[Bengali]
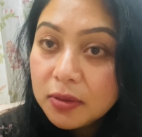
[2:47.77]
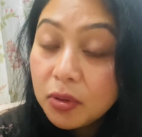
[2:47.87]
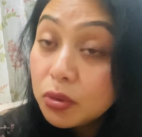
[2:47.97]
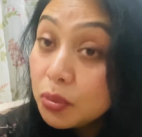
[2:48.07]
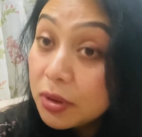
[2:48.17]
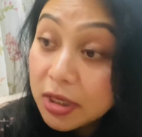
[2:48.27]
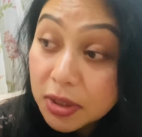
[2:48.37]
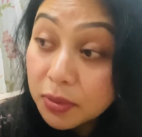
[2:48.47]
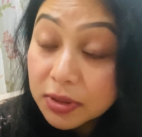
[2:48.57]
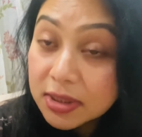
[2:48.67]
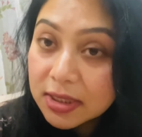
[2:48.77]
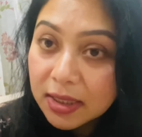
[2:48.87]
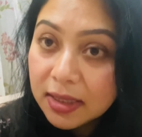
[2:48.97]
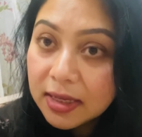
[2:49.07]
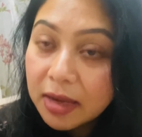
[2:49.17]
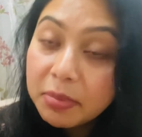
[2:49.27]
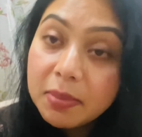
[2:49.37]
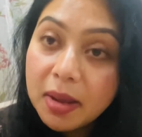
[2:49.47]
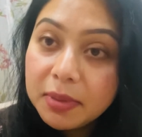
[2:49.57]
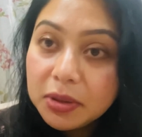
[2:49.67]
কত কি হচ্ছে একবার
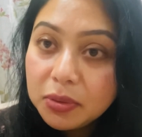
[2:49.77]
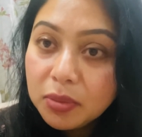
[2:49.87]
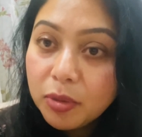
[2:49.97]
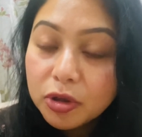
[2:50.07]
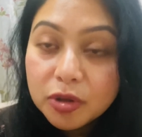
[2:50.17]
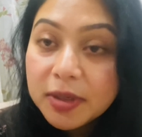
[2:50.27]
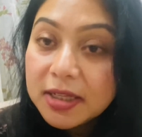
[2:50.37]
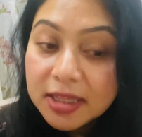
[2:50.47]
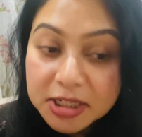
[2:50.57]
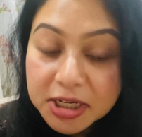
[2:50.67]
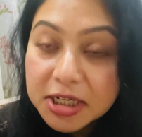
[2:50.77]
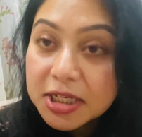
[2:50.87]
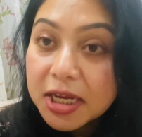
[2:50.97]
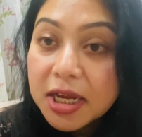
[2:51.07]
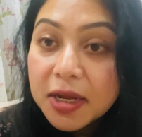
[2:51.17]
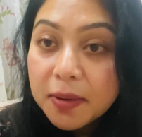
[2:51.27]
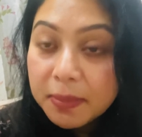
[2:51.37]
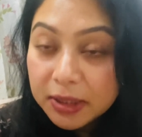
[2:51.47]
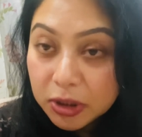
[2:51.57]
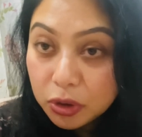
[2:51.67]
ভাবেন তো বর্তমানে দেশের যে
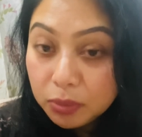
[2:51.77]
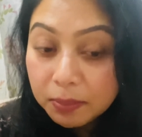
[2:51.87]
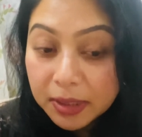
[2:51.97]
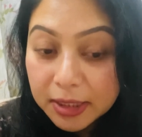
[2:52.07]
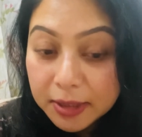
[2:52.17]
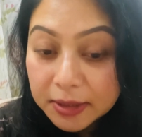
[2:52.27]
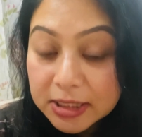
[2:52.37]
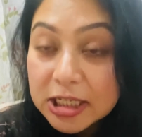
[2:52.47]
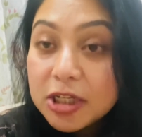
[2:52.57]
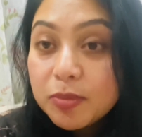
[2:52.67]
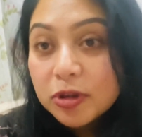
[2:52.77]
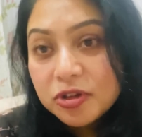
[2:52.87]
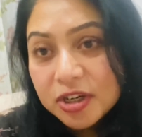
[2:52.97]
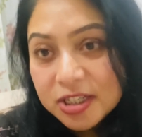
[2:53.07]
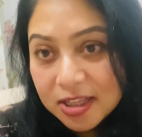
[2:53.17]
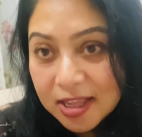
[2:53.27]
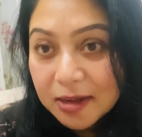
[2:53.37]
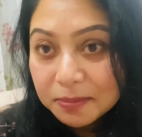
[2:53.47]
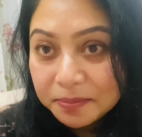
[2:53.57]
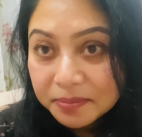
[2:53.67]
মানে মানে জিনিসপত্রের যে
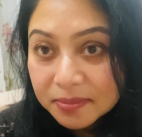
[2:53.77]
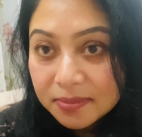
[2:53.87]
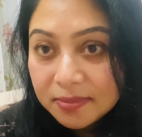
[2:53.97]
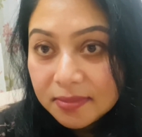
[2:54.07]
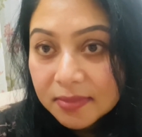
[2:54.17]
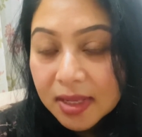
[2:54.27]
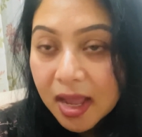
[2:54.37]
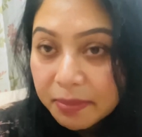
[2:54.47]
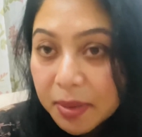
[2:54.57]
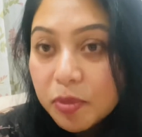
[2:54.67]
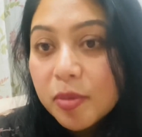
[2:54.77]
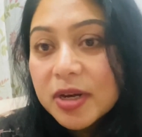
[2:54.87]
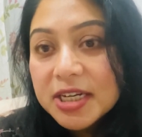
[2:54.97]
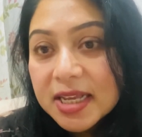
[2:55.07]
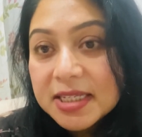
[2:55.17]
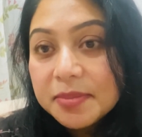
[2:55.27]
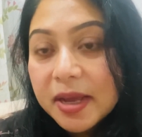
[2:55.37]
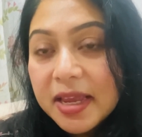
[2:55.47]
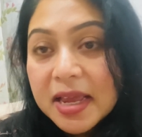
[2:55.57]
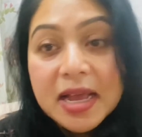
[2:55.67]
দাম আমরা প্রবাসে আছি
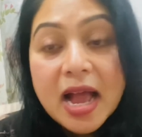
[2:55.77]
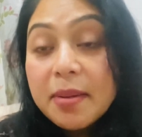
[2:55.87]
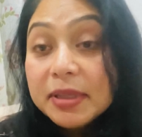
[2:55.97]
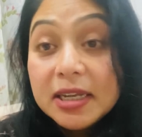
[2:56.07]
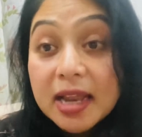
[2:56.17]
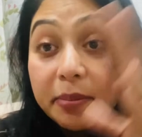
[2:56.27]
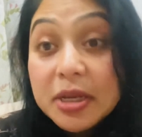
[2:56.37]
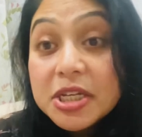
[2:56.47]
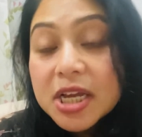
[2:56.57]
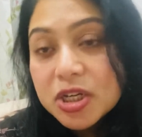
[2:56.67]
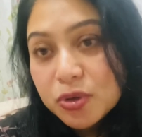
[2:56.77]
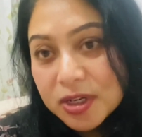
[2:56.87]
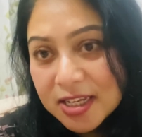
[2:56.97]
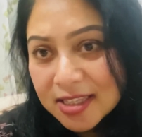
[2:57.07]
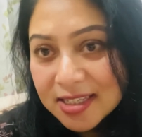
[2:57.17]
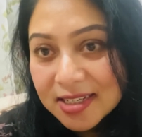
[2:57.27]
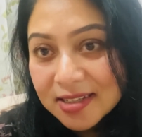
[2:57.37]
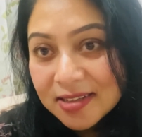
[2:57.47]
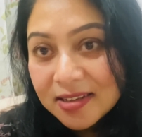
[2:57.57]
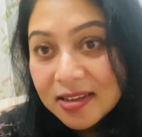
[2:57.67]
ভাই আমাদের নাভিশ্বাস উঠে যাচ্ছে
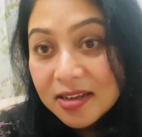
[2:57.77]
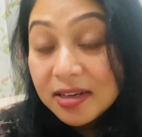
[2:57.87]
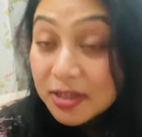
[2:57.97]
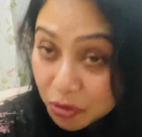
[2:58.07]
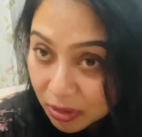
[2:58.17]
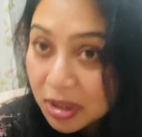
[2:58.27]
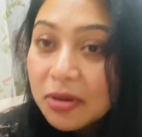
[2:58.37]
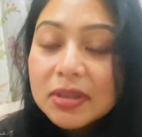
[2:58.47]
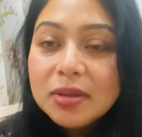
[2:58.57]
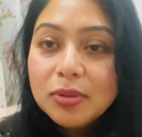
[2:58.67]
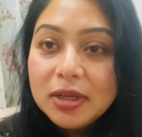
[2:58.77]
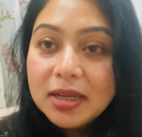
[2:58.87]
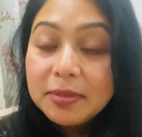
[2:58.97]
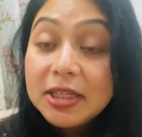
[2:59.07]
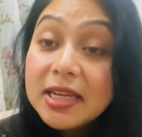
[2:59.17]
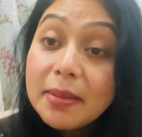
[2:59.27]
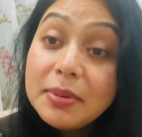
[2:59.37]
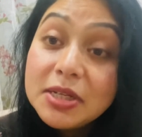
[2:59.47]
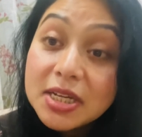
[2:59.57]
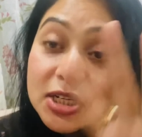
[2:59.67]
সত্যি কথা বলি আমাদের
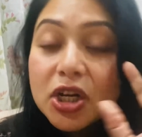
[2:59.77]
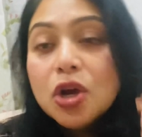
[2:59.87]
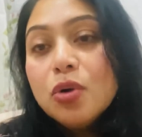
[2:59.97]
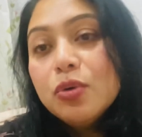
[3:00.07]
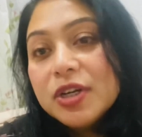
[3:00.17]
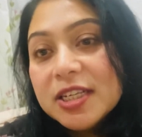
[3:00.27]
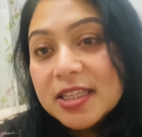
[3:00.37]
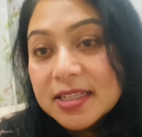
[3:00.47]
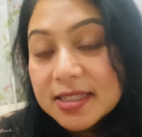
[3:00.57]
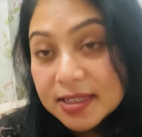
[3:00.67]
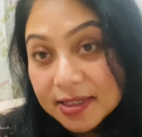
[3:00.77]
নাভিশ্বাস উঠে যাইতেছে